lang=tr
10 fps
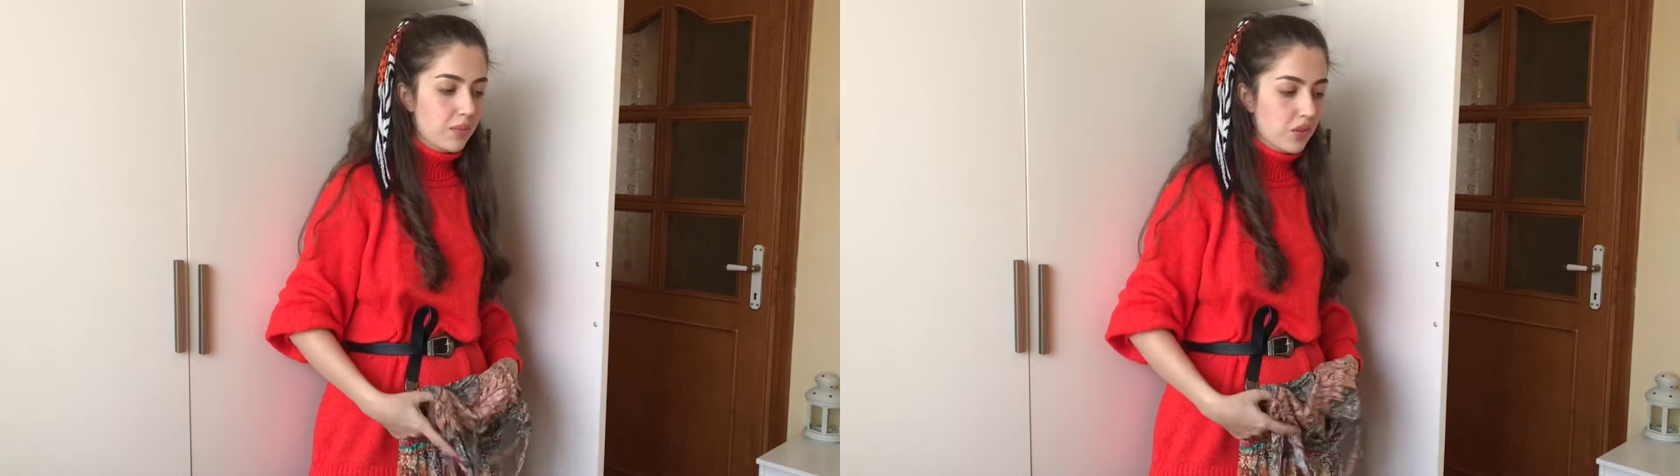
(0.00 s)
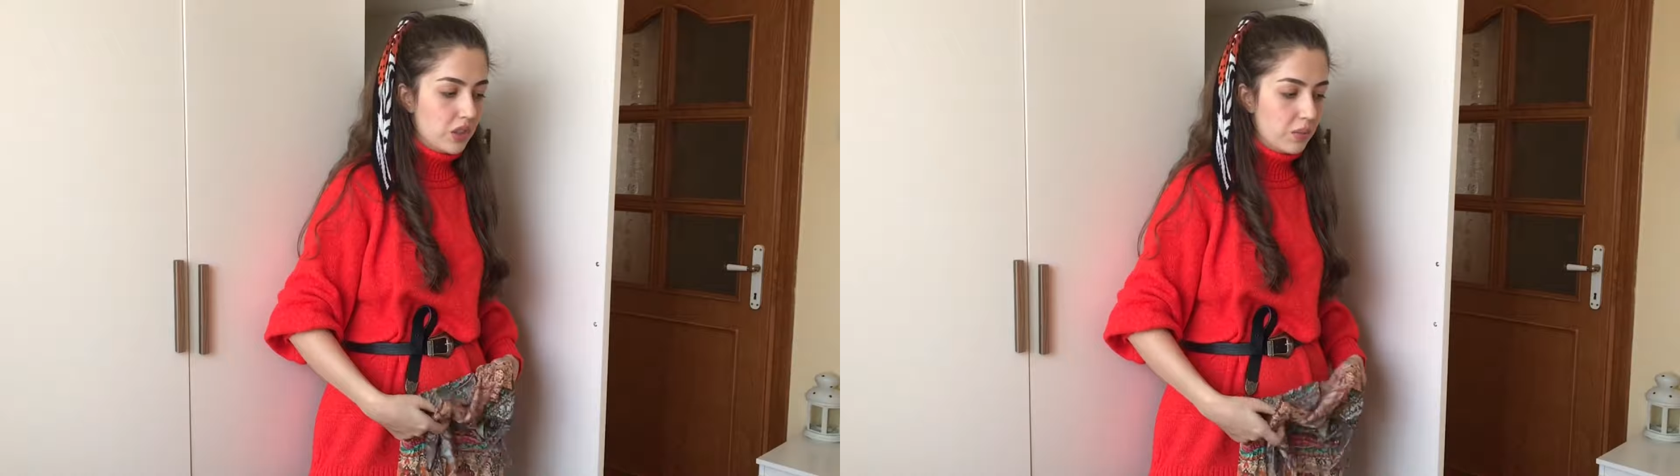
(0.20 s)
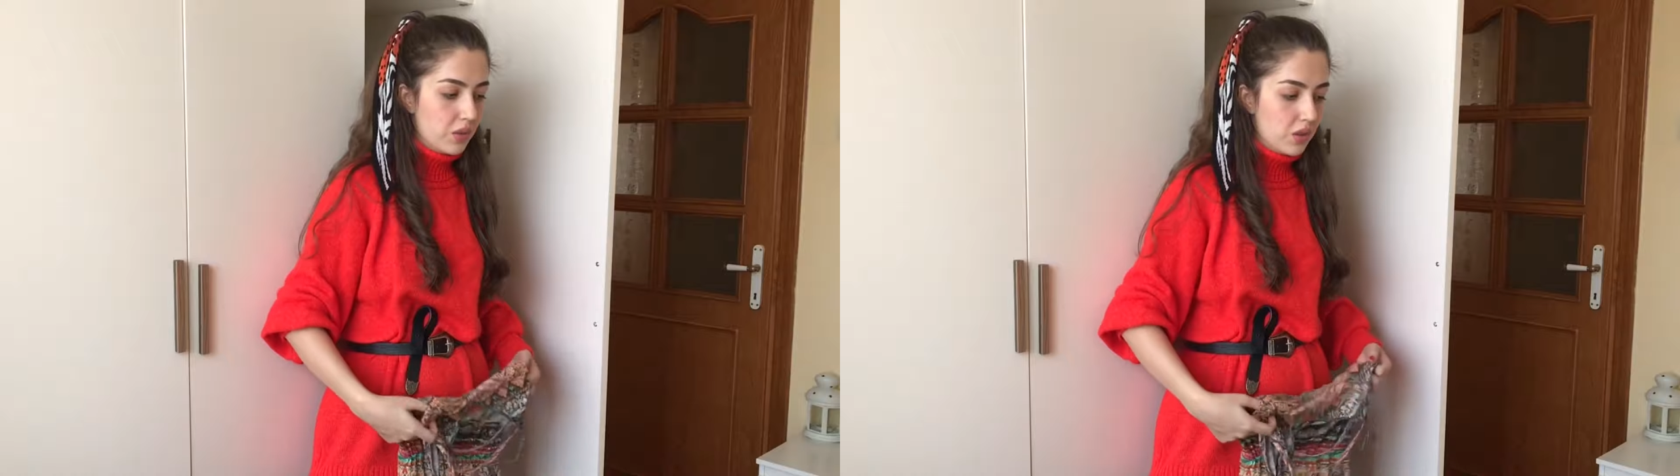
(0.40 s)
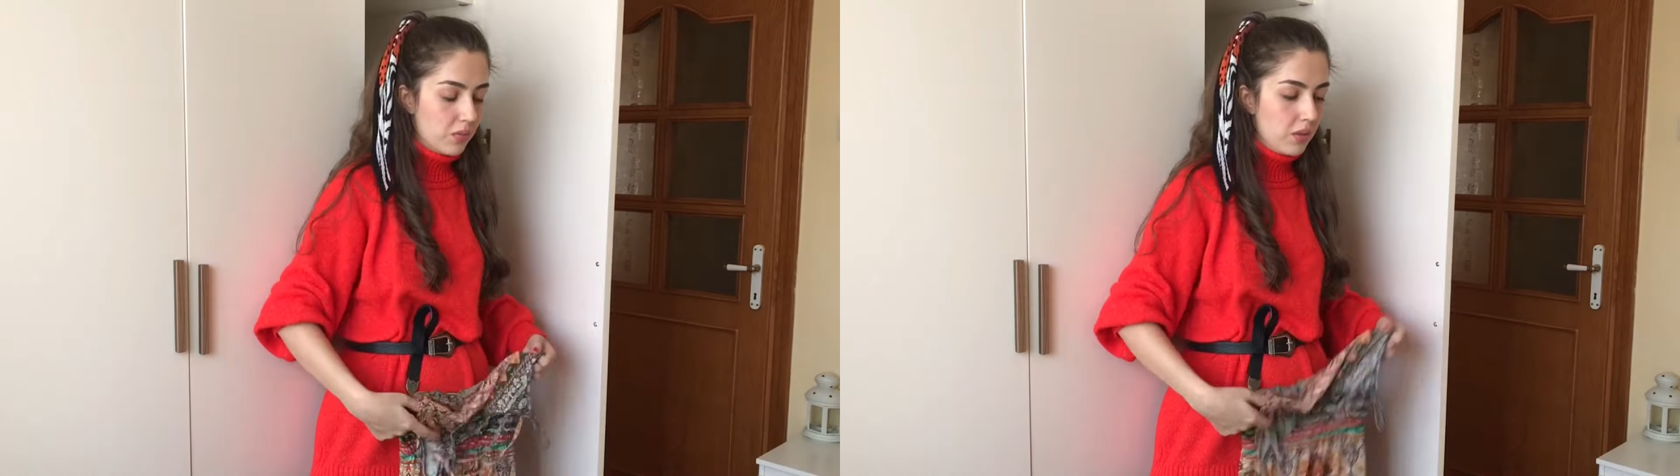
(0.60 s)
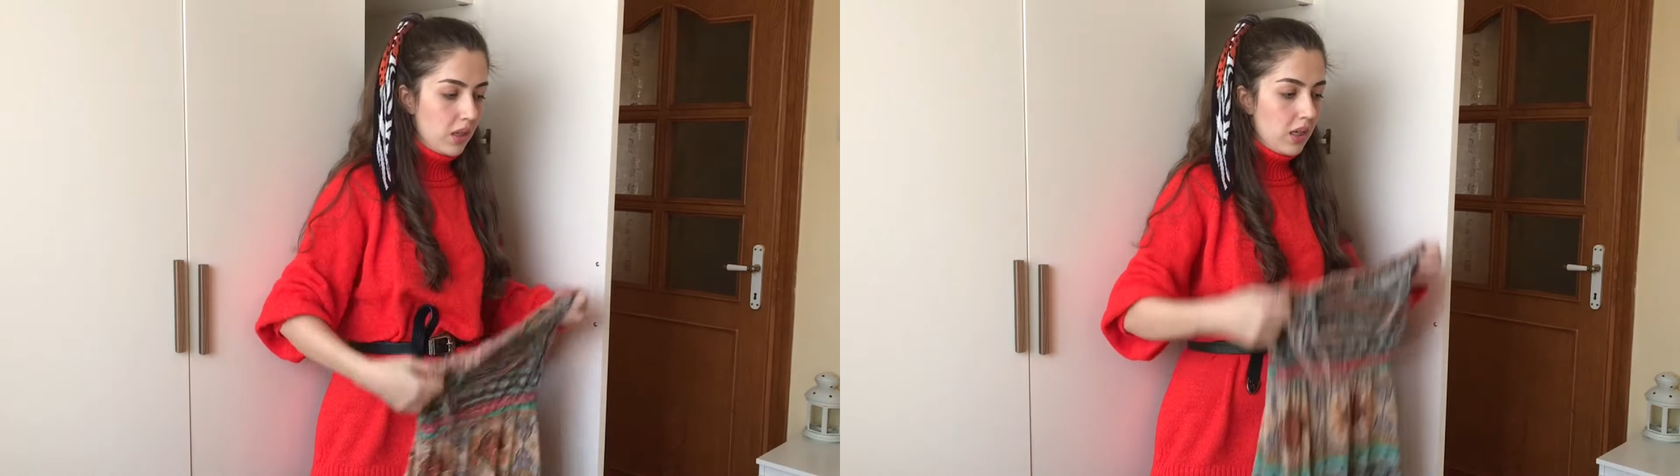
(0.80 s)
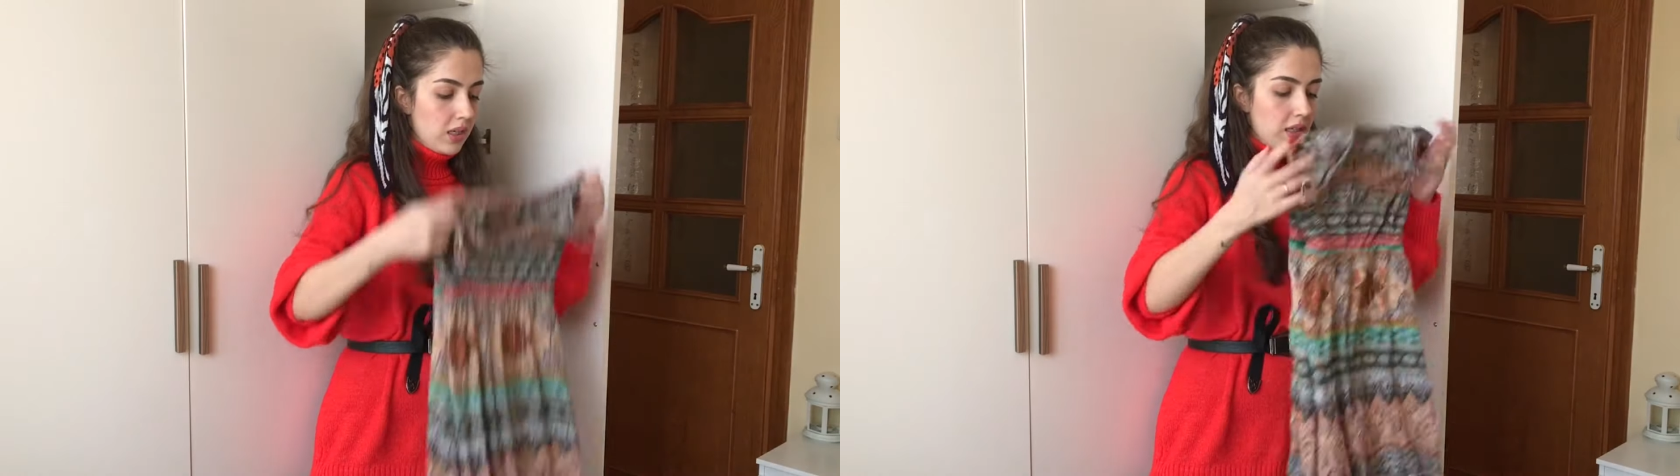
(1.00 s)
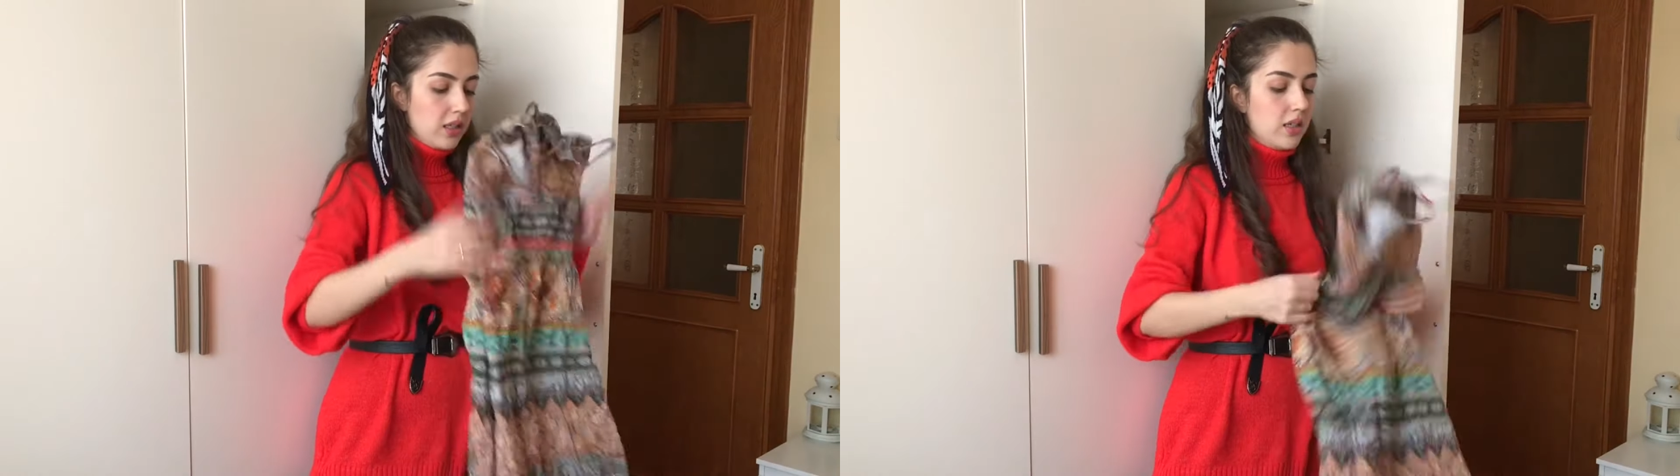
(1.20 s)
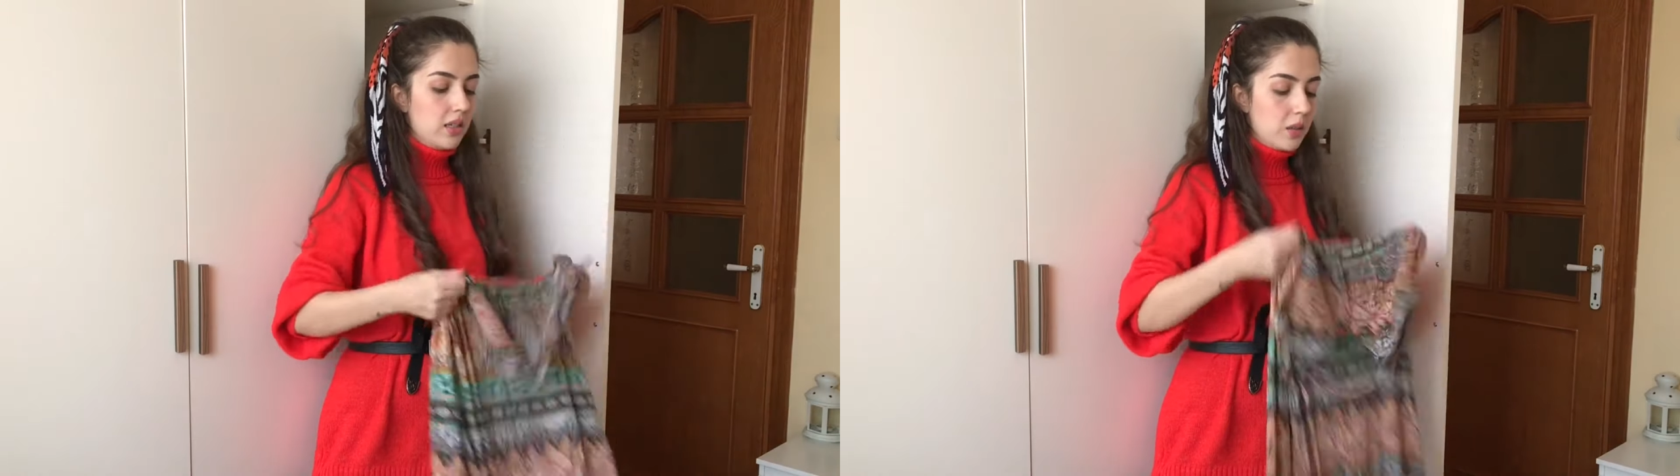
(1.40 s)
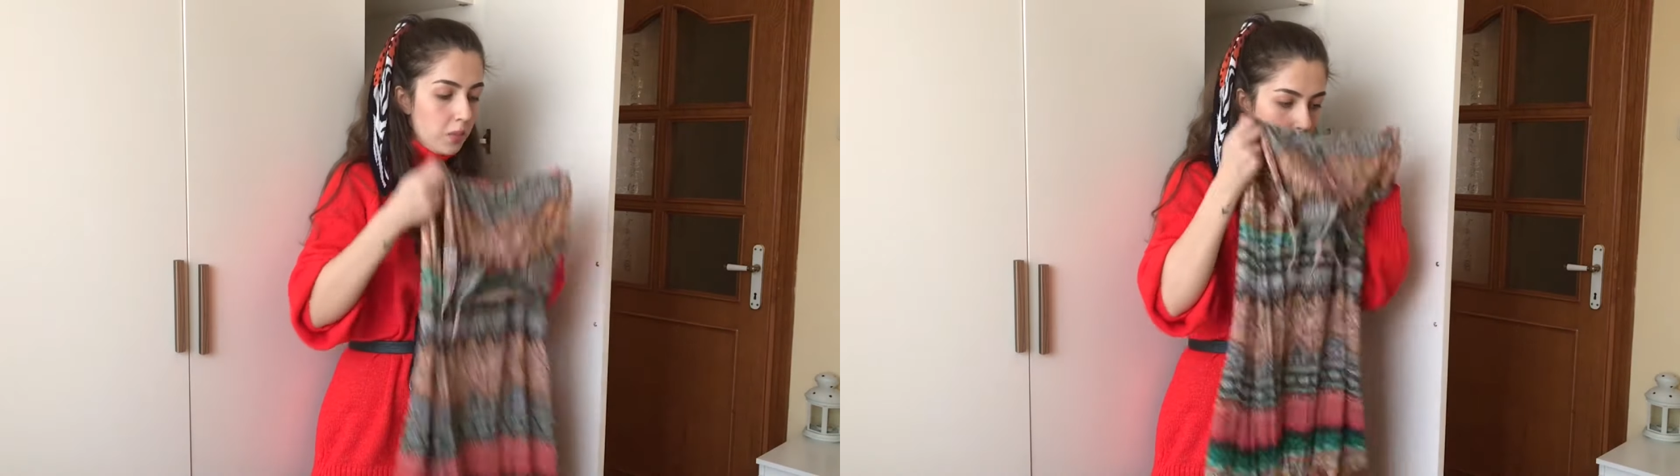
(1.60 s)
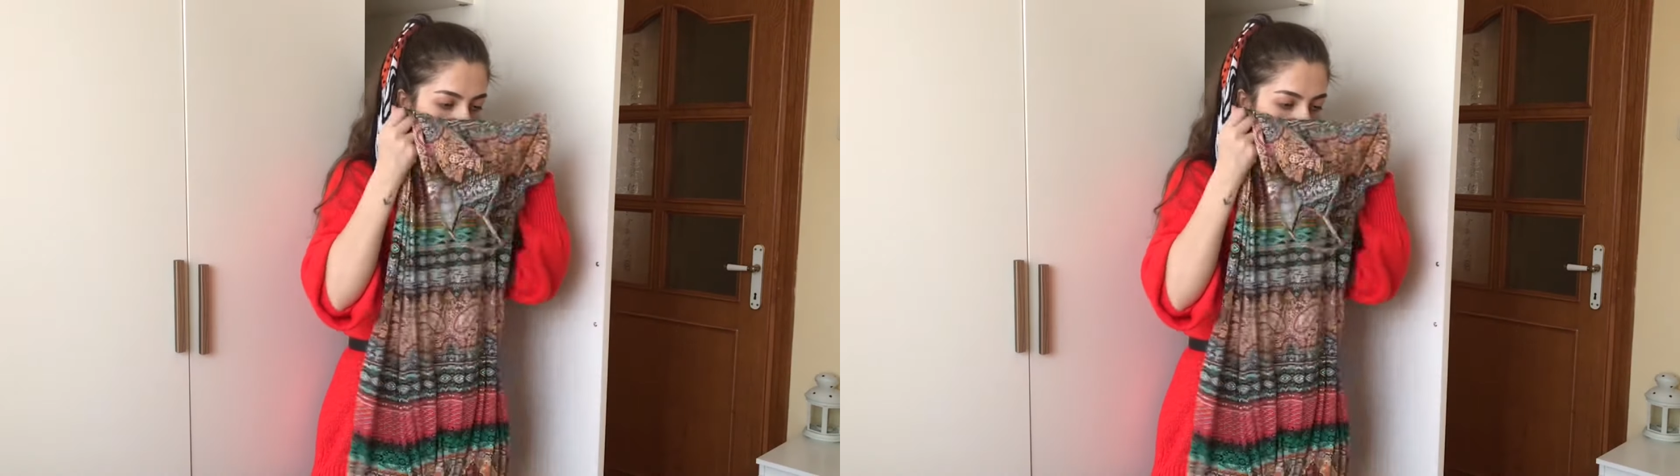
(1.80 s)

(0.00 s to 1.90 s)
çıkmıştım? Yıkadım.